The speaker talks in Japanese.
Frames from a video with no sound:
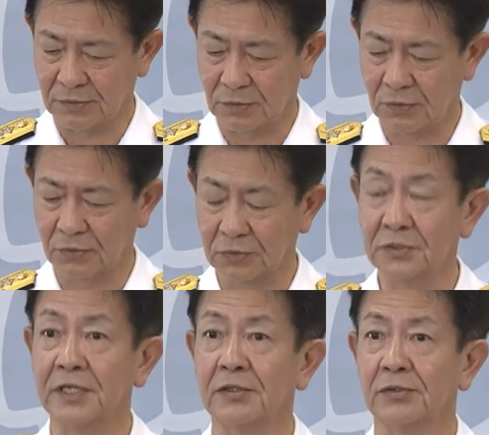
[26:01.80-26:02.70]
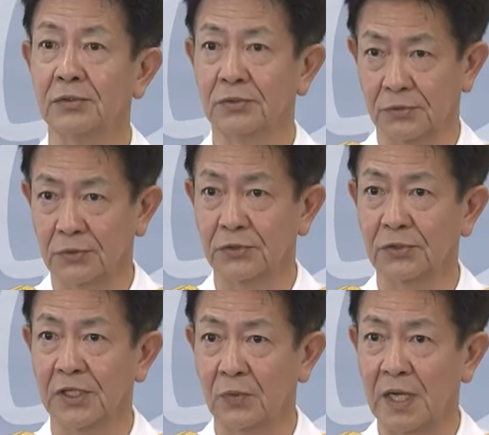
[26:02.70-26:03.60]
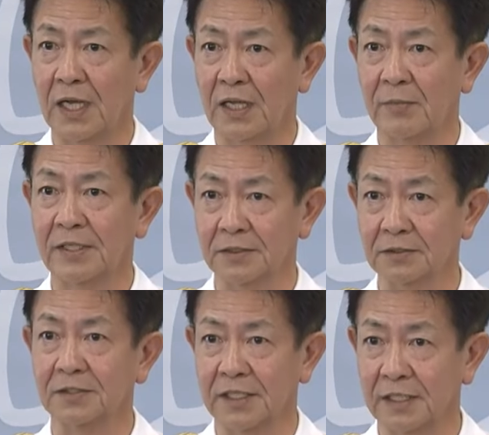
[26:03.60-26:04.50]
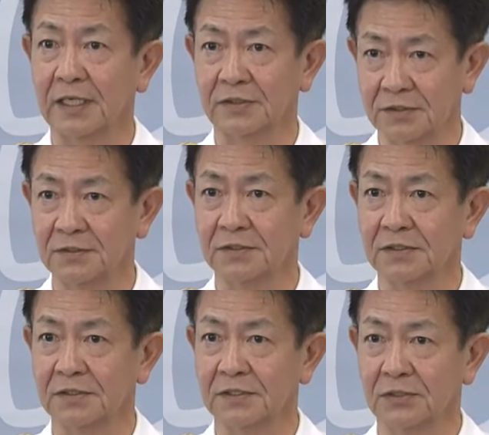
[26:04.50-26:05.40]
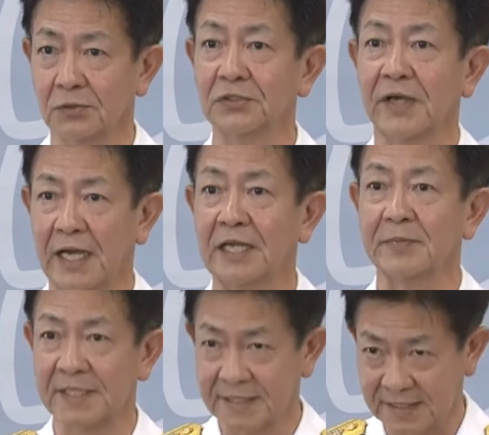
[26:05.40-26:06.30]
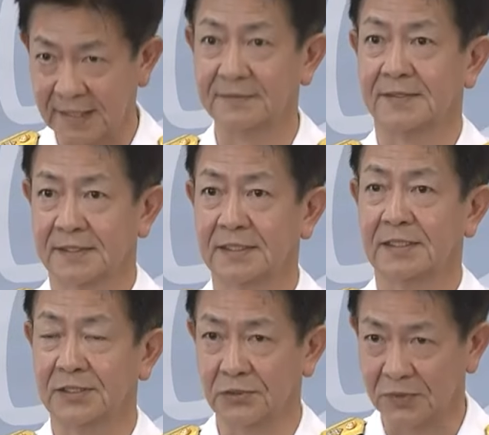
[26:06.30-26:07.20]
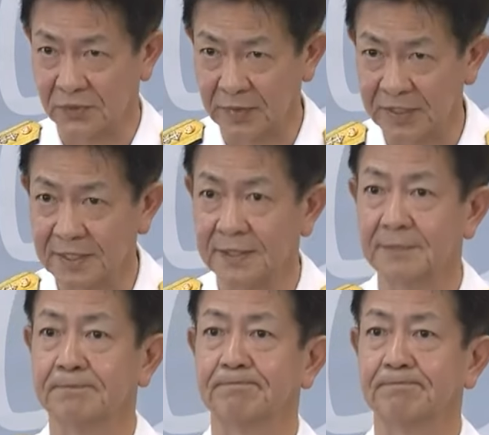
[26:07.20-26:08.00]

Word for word: との訓練等の予定は全く計画等にはありません。以上でございます。